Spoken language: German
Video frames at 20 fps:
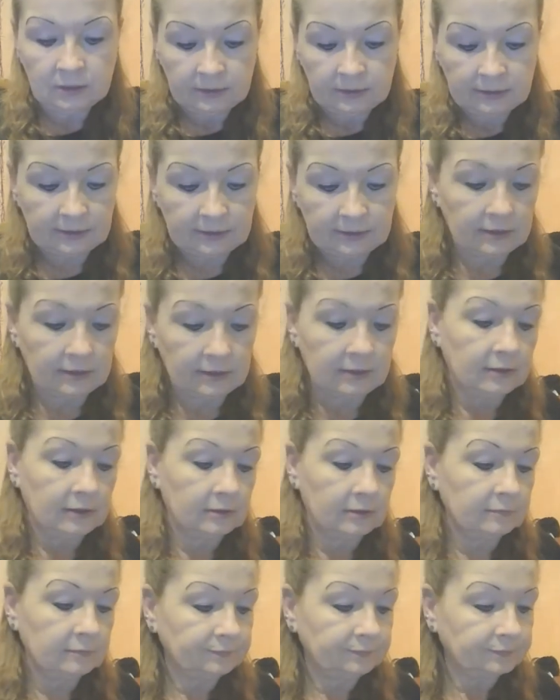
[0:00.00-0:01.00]
Ja,
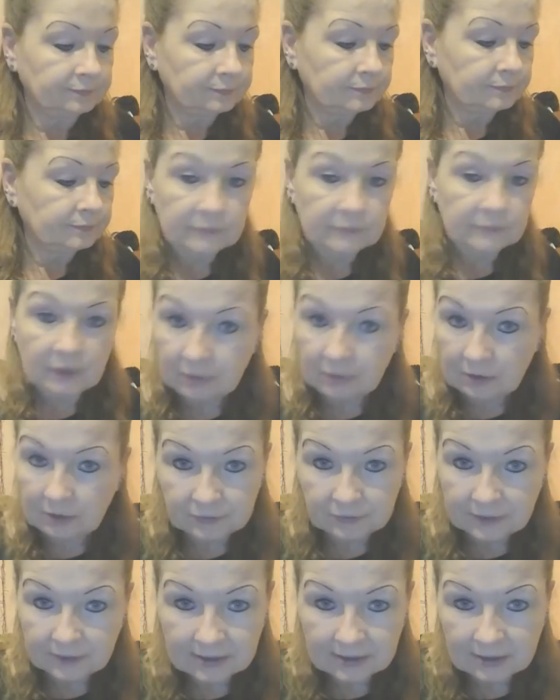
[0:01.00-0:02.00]
aber auf
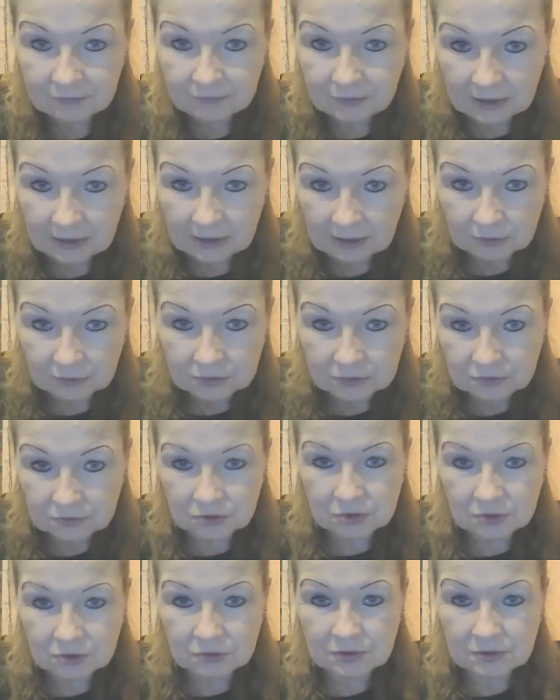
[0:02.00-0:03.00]
gar keinen Fall
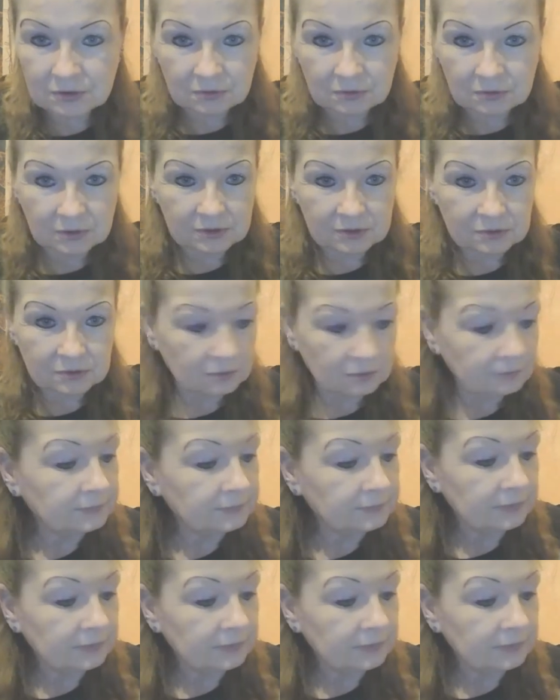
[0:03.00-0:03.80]
Haustürschlüssel oder so.